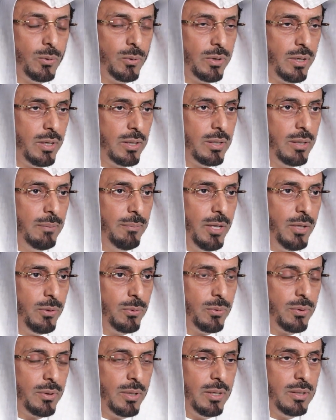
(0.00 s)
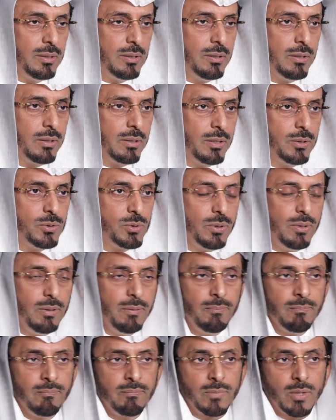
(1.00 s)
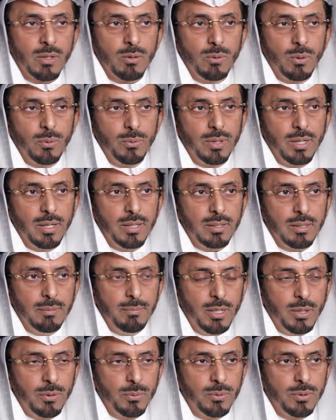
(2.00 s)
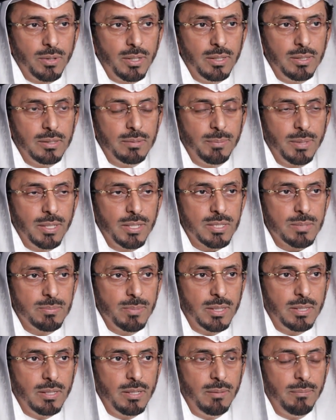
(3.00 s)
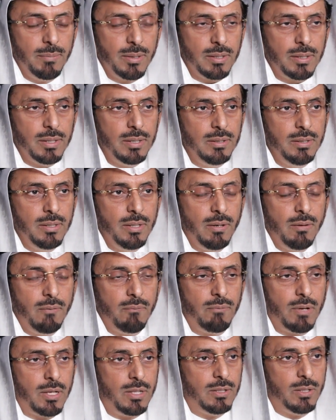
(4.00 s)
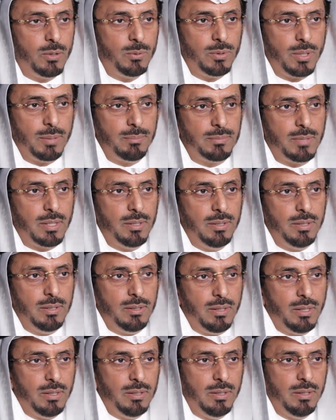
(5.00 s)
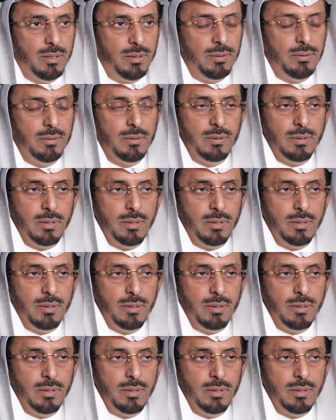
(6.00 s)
وهناك محظورات للرجل وهناك محظورات بالنسبة للمرأة فإنه يمتنع عنها